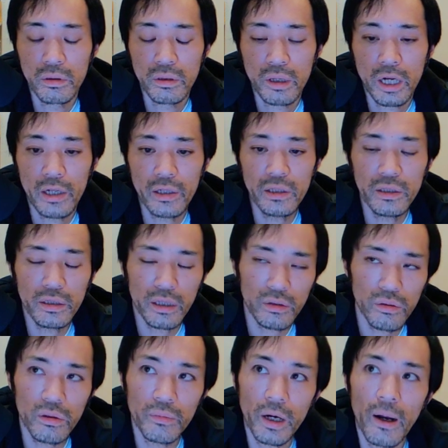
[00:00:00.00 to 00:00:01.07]
仮に
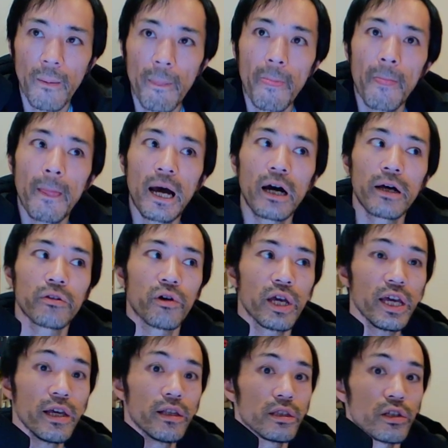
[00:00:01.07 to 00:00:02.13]
例えばあの
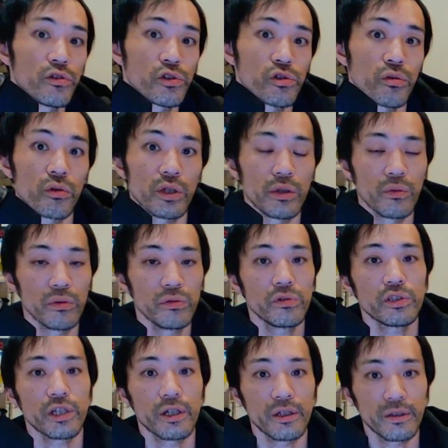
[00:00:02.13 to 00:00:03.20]
A っていう商品を売
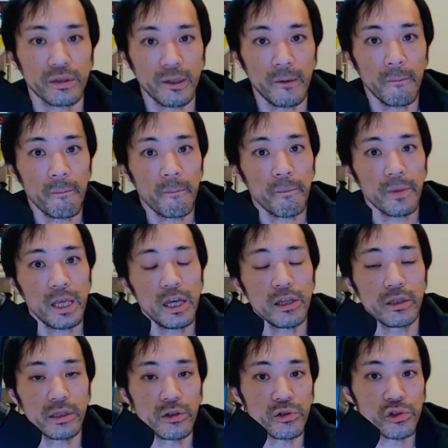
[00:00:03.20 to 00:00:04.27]
るじゃないですか A っ
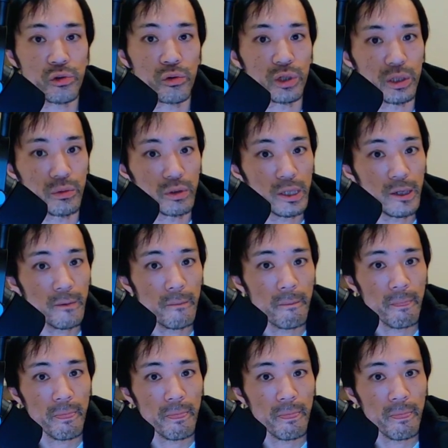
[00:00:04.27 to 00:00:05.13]
ていう商品をね